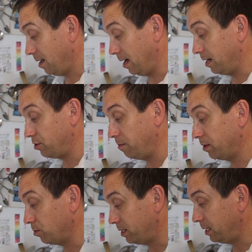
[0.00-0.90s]
Ah, je vais
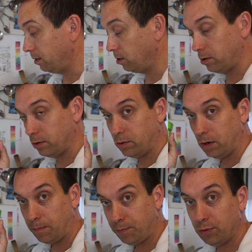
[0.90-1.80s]
mettre aussi euh, de
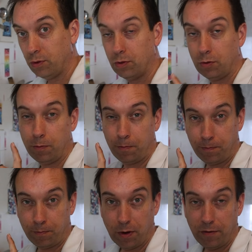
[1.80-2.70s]
la poudre de
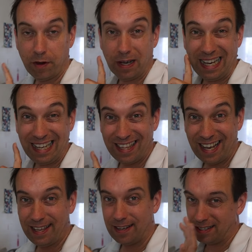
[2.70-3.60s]
poivre et
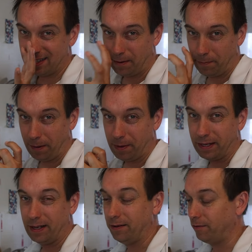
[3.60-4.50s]
d'ail. Ça
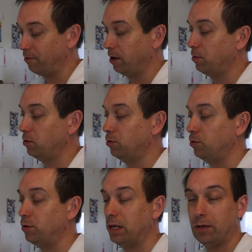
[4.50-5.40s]
permettra vraiment de
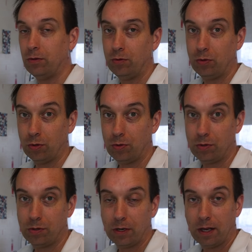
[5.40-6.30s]
donner du
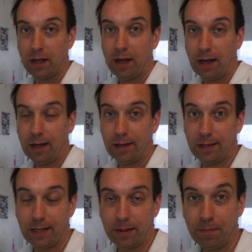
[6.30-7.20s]
tonus à
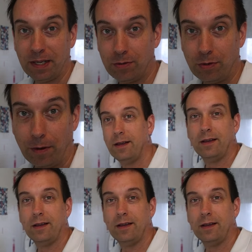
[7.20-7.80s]
cette mixture.